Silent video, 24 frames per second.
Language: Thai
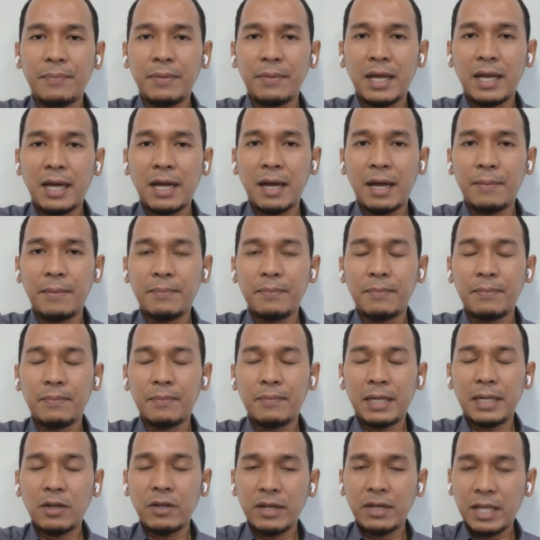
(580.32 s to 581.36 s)
มนะครับ
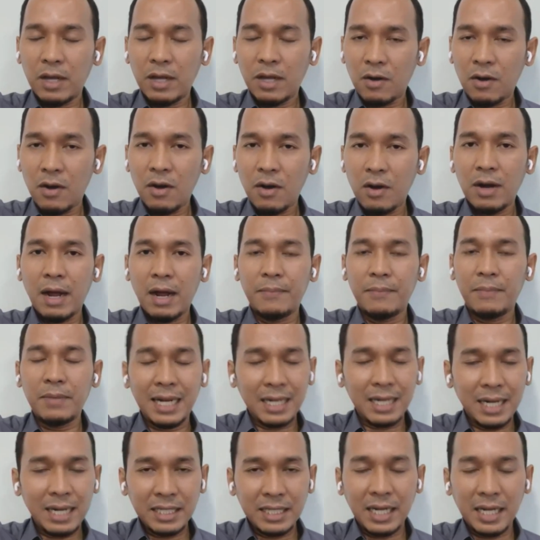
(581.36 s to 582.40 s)
มันก็เกี่ยวข้องกับรั
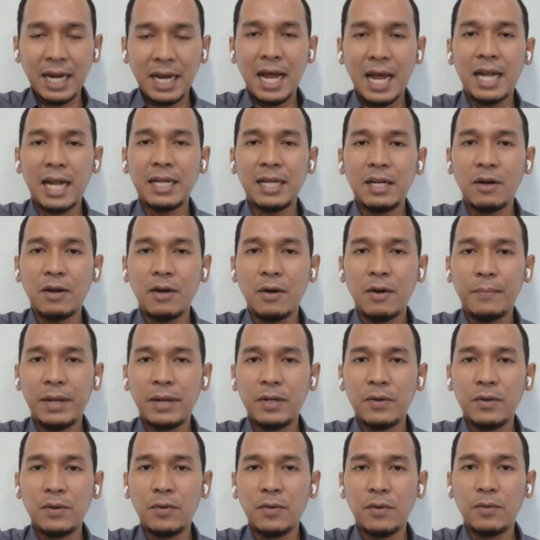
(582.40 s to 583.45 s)
ฐราชการที่เราเป็น
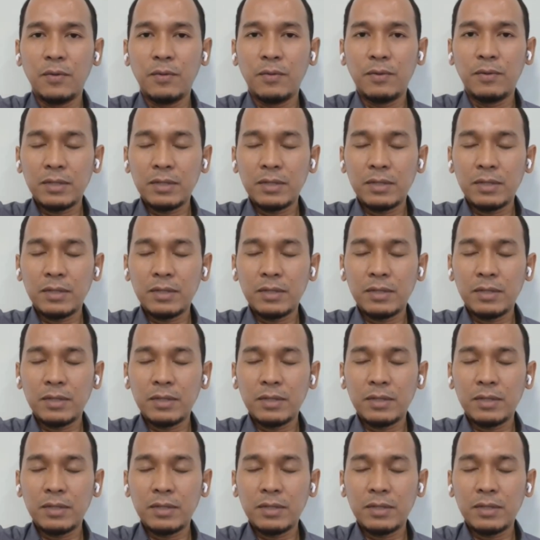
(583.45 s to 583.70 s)
อยู่